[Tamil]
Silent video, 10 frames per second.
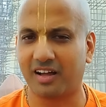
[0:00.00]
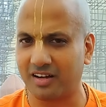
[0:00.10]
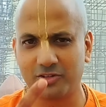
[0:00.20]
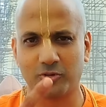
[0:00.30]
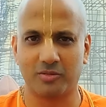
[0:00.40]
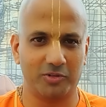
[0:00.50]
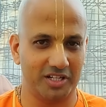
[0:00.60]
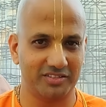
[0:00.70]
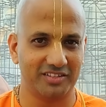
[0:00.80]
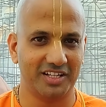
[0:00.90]
யாராலையும் சொல்ல
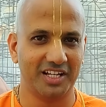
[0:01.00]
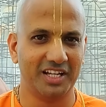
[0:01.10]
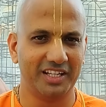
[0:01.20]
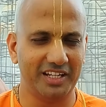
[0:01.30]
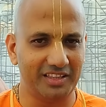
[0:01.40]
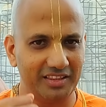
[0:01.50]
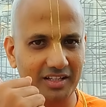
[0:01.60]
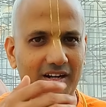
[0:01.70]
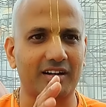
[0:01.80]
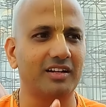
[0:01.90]
முடியாது
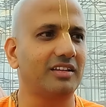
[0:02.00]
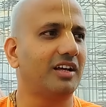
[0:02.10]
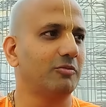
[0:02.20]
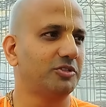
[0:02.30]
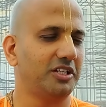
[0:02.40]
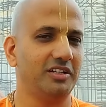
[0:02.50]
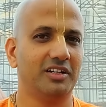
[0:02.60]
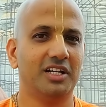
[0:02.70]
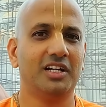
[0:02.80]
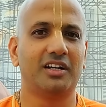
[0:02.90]
எந்த நாட்டில் இருந்தாலும் சரி
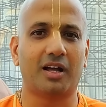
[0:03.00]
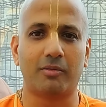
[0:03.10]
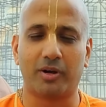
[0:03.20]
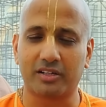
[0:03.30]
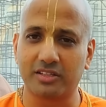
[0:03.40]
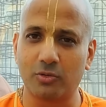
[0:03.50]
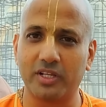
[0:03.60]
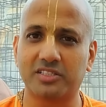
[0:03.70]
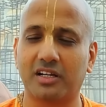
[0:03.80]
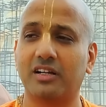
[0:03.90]
நாம்
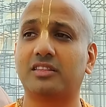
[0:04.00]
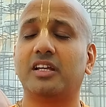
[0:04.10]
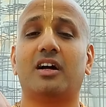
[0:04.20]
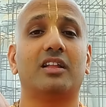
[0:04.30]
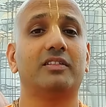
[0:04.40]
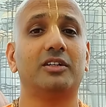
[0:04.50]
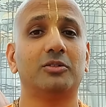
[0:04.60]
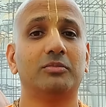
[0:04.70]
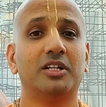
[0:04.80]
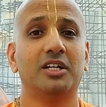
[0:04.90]
பக்தருடைய சங்கத்தை நாட
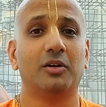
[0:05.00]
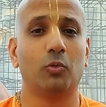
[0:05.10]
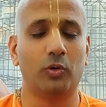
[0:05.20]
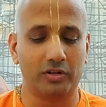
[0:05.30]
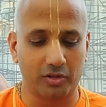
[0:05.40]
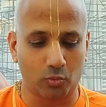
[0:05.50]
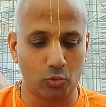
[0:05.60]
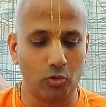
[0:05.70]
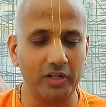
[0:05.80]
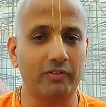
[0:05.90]
வேண்டும் ஒன்று
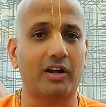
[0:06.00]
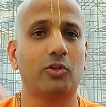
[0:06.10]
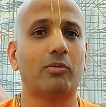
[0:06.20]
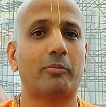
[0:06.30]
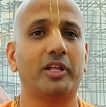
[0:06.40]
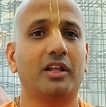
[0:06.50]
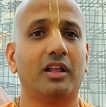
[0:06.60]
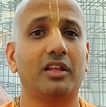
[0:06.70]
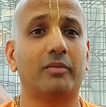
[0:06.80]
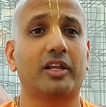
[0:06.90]
கூலி வாழ்ந்தோம்
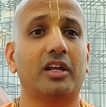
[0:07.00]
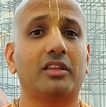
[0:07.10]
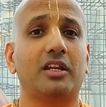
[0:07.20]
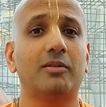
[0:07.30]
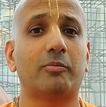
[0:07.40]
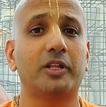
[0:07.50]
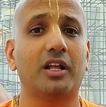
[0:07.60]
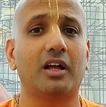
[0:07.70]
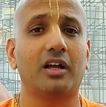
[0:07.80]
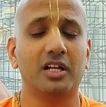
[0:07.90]
அப்படின்னால் நமக்கு என்ன தெரியும்
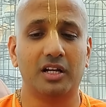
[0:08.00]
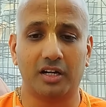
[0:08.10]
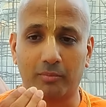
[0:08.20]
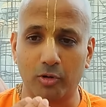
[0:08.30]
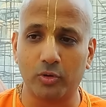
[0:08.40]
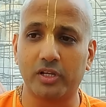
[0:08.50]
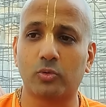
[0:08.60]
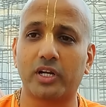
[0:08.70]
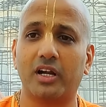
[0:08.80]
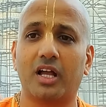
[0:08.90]
அப்படின்னா நம்மளுடைய
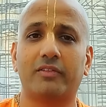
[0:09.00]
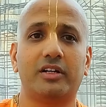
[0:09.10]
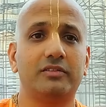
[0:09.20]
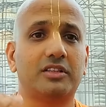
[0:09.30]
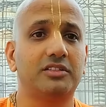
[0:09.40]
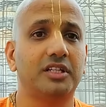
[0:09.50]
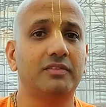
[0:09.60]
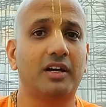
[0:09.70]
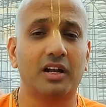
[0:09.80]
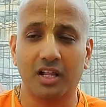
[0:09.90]
குறைகளை அவர் நிவர்த்தி
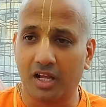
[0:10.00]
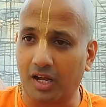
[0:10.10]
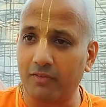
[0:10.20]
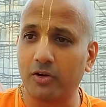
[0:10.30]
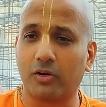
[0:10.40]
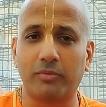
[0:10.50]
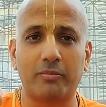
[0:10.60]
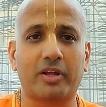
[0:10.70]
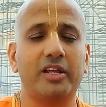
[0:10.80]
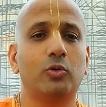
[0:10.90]
செய்வார்
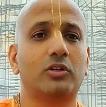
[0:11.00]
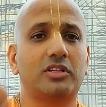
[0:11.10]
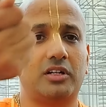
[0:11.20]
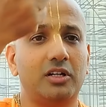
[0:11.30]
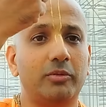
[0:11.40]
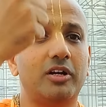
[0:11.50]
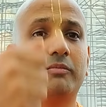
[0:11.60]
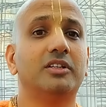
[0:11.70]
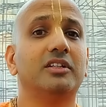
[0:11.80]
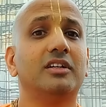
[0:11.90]
அவருக்கும் நாம் கைகோர்த்து ரெண்டு
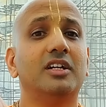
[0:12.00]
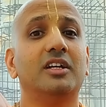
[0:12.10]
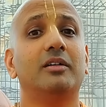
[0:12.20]
பேரும் வந்து